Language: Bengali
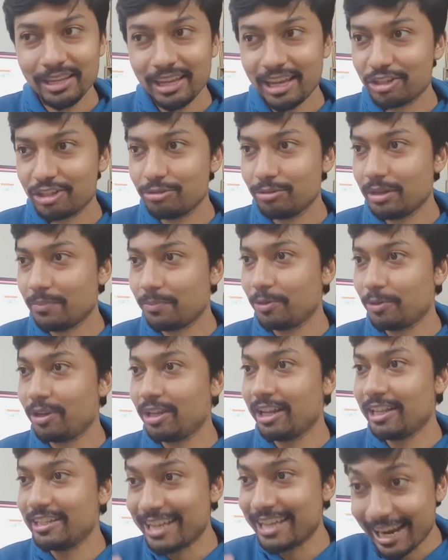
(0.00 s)
একসময় আপনার
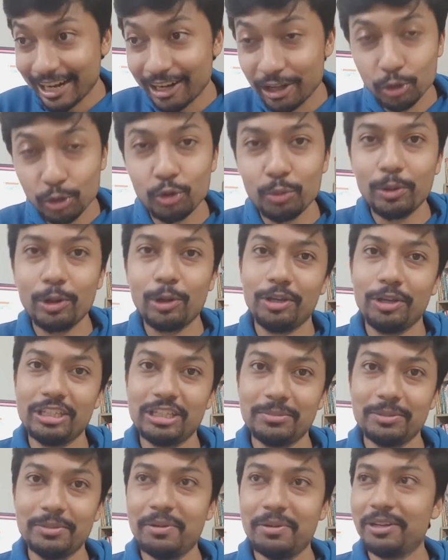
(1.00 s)
ওখানে জায়গাটা দুর্বল হয়ে
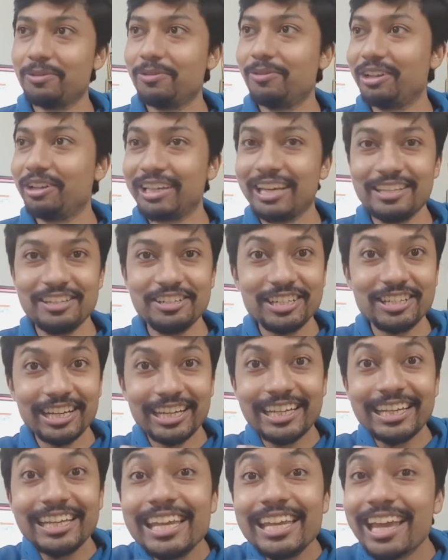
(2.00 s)
যাবে বাট অনেকে এই জিনিসটা
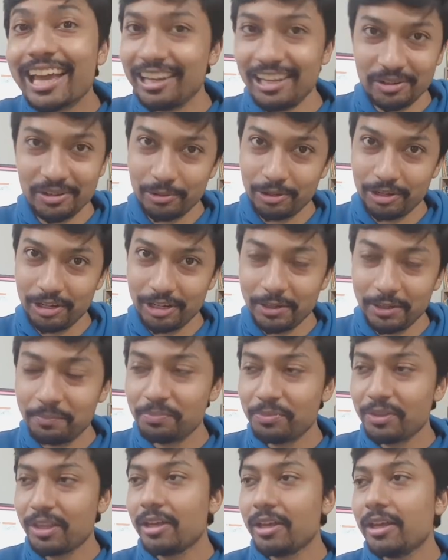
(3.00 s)
খেয়ালই করে না
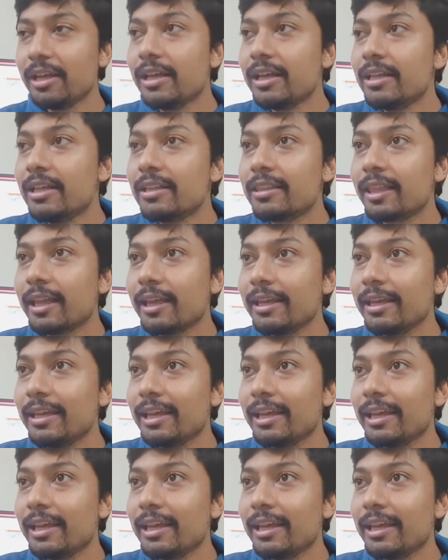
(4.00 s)
তাই